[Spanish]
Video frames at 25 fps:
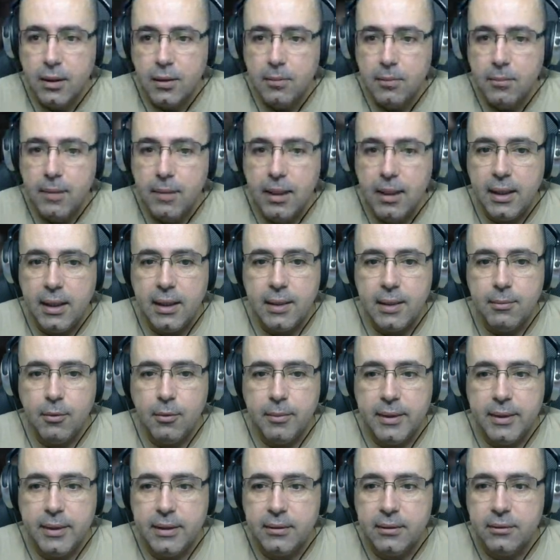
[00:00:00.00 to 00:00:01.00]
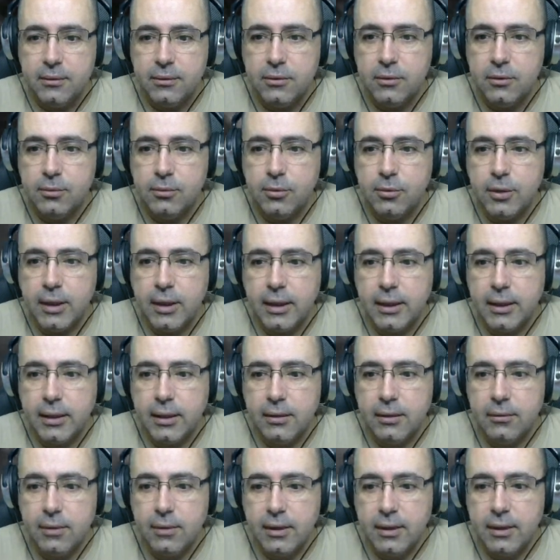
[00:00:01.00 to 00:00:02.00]
Vale, de momento por aquí
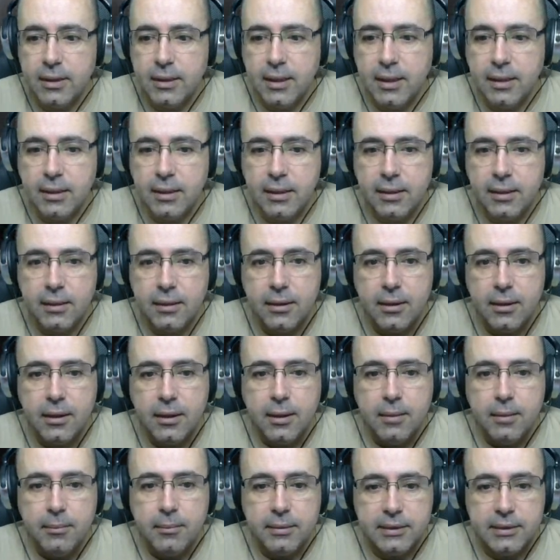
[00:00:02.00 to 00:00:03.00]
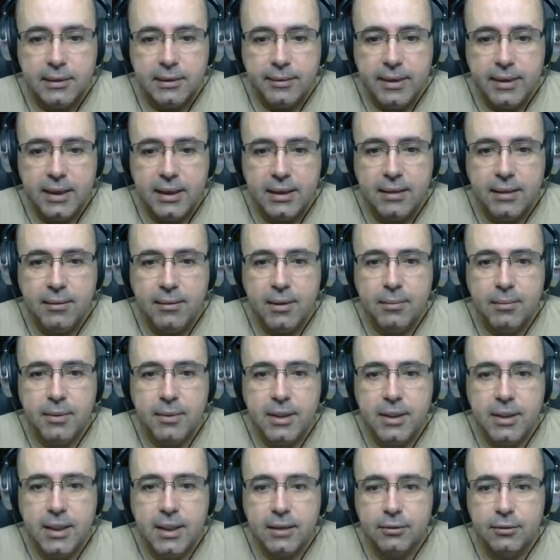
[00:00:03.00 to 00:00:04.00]
no hay nada. Deberían de ver
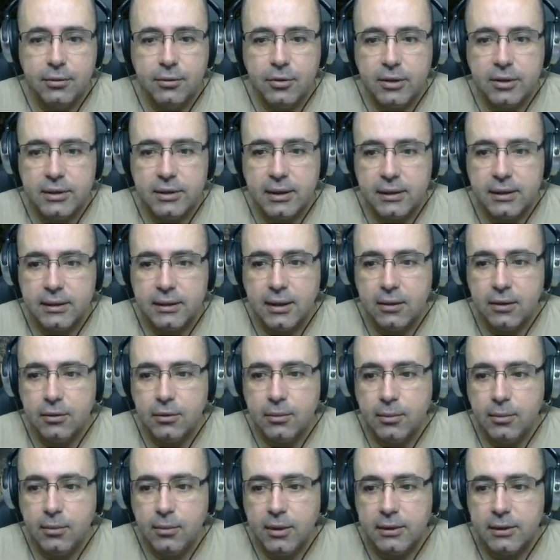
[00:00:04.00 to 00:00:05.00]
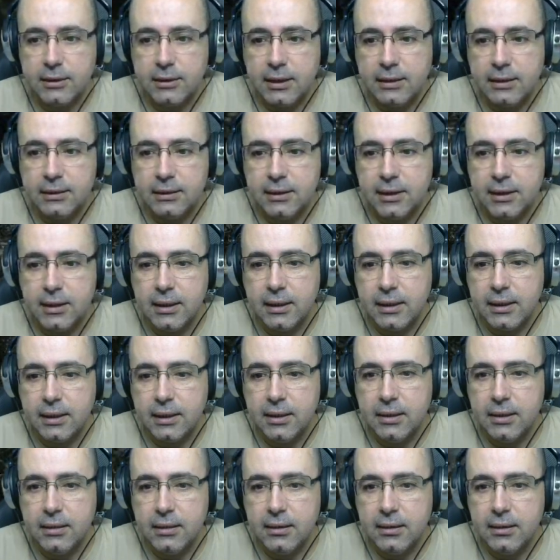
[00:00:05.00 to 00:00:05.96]
brillando, ¿no? Resaltados. Vamos a saltar aquí.